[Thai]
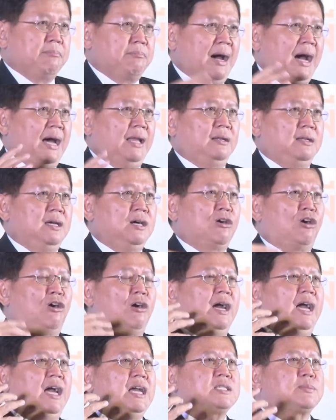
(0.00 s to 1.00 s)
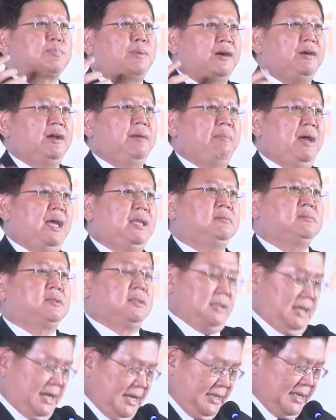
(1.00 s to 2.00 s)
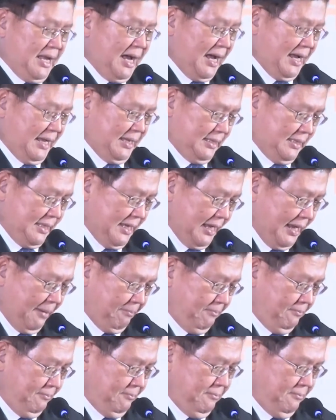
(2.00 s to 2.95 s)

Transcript: ผ่านเรื่องของ experiment ให้ได้นะครับ